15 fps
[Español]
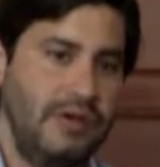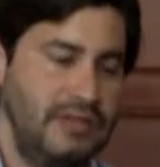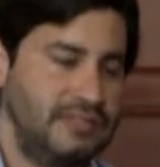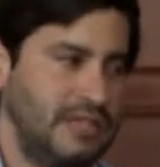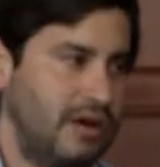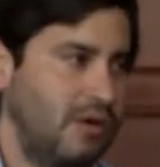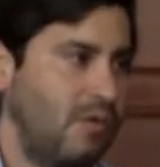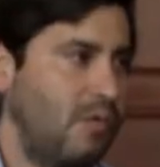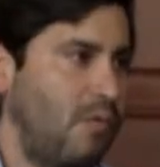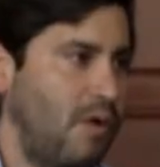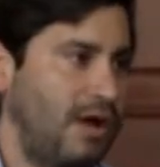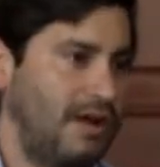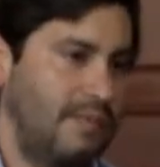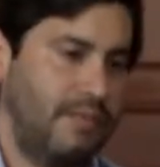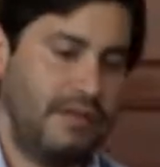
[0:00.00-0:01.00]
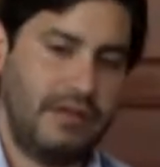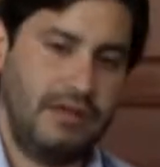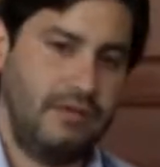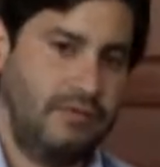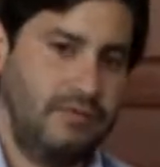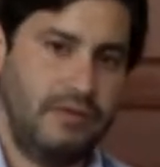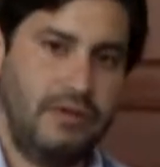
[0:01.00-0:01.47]
iniciado con Juanes
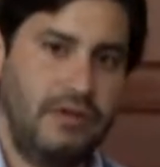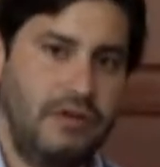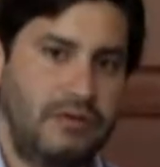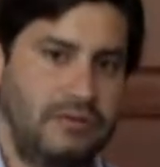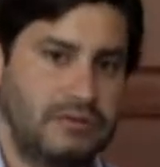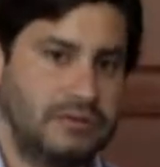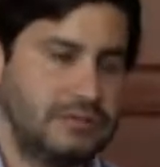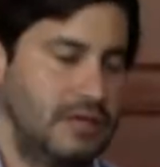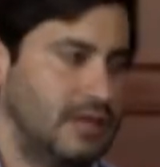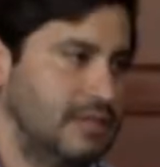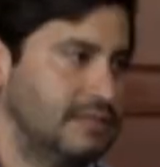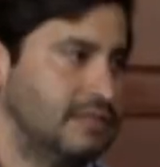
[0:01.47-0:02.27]
porque es uno de los,